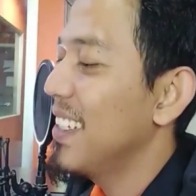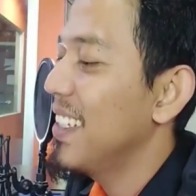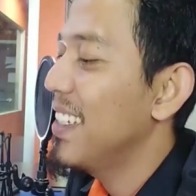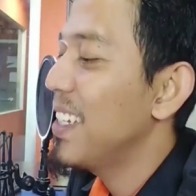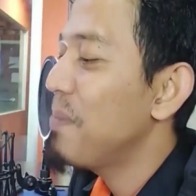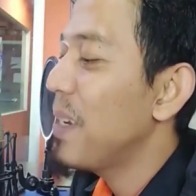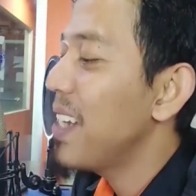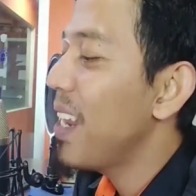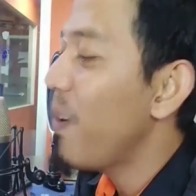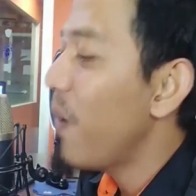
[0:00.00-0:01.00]
Yan
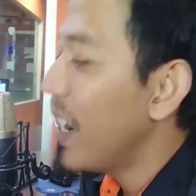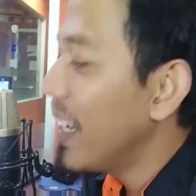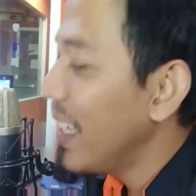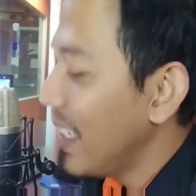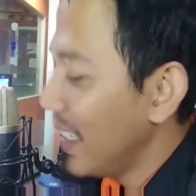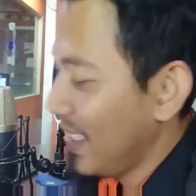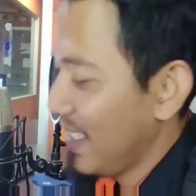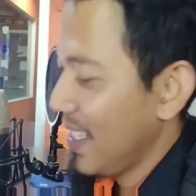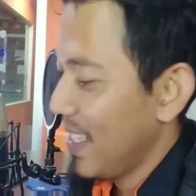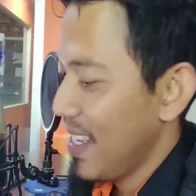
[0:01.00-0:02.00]
Mandalawangi
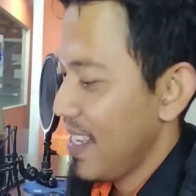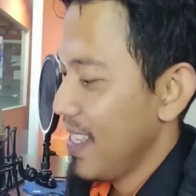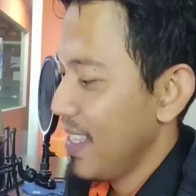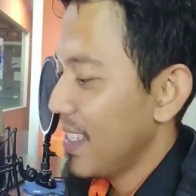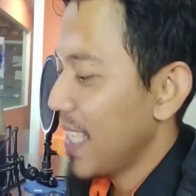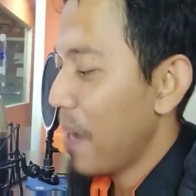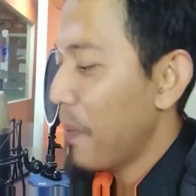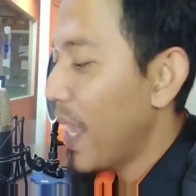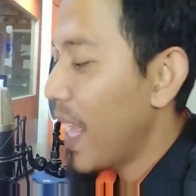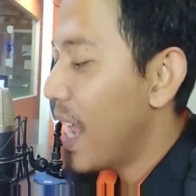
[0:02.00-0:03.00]
saya
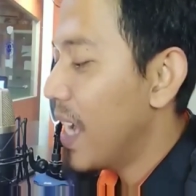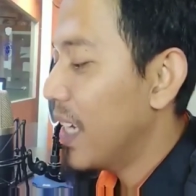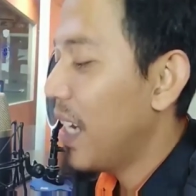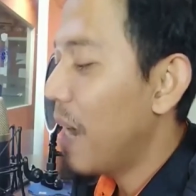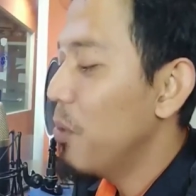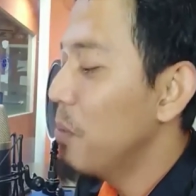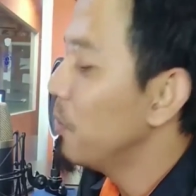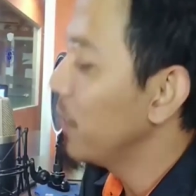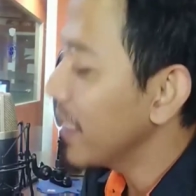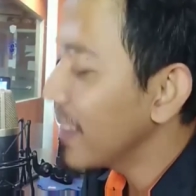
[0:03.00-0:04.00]
mah kangen
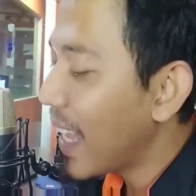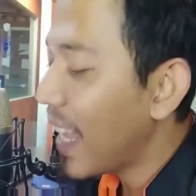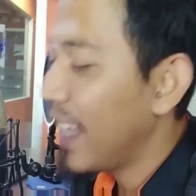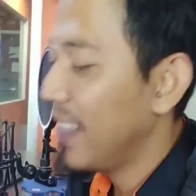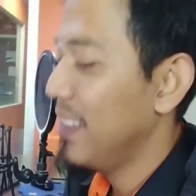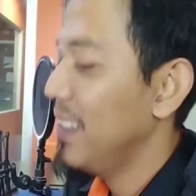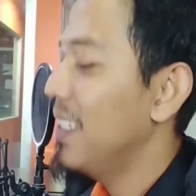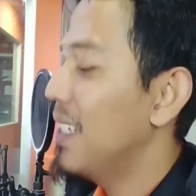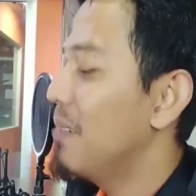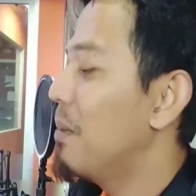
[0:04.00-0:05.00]
ngabuburit nak
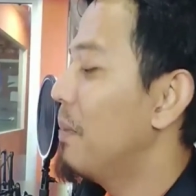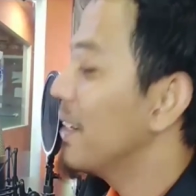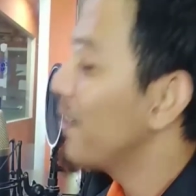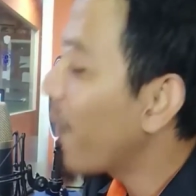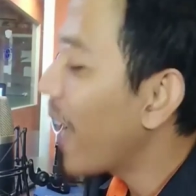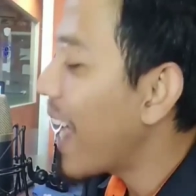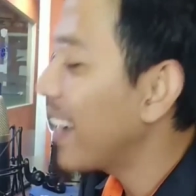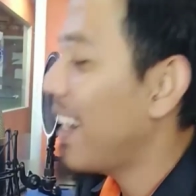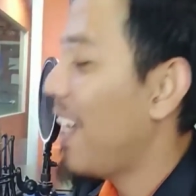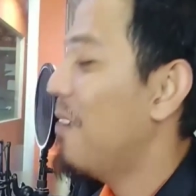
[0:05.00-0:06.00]
nyian
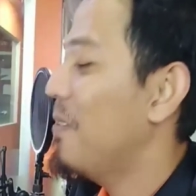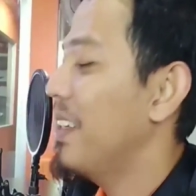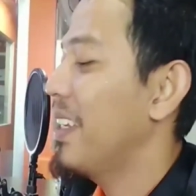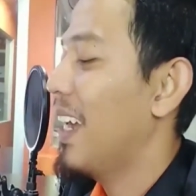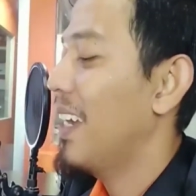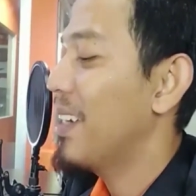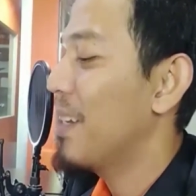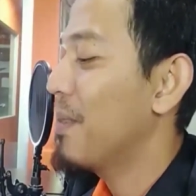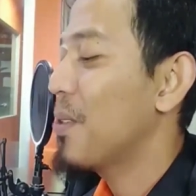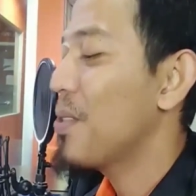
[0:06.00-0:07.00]
dogan, na awi ayah
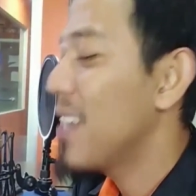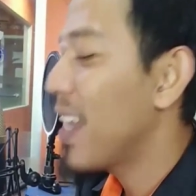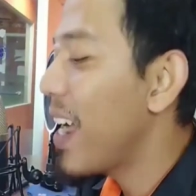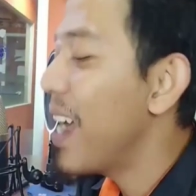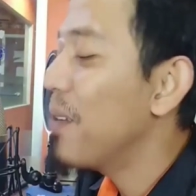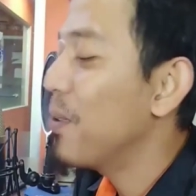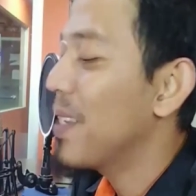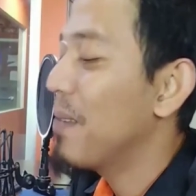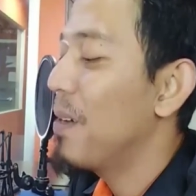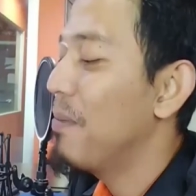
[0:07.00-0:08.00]
nama terus jarang
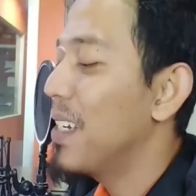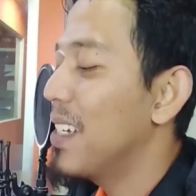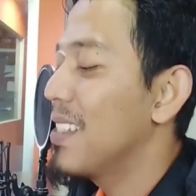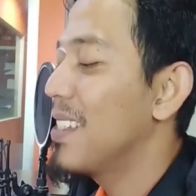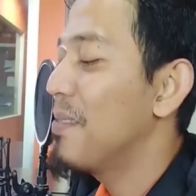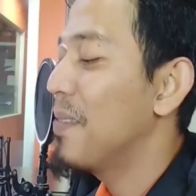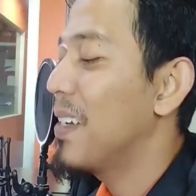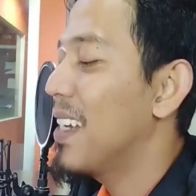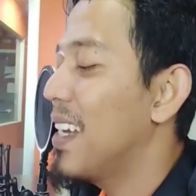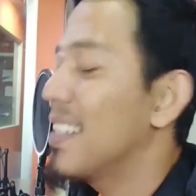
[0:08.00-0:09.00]
kusababna
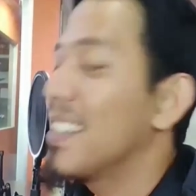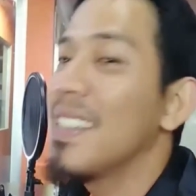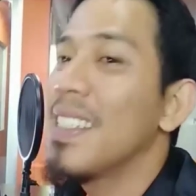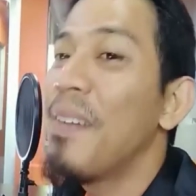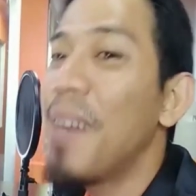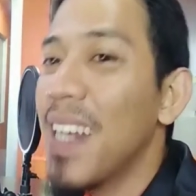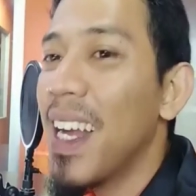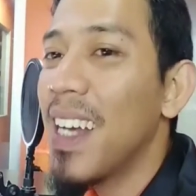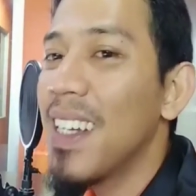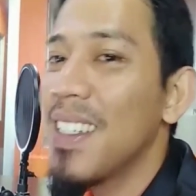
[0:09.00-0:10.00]
jelmana jeng
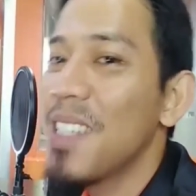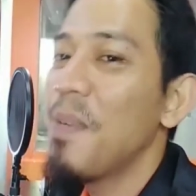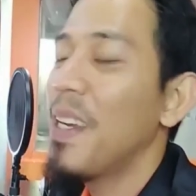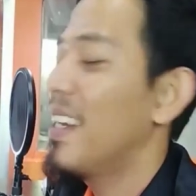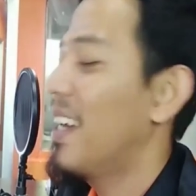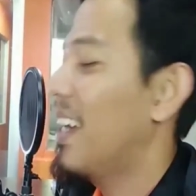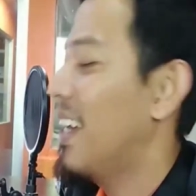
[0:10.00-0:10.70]
jamana nak, beda.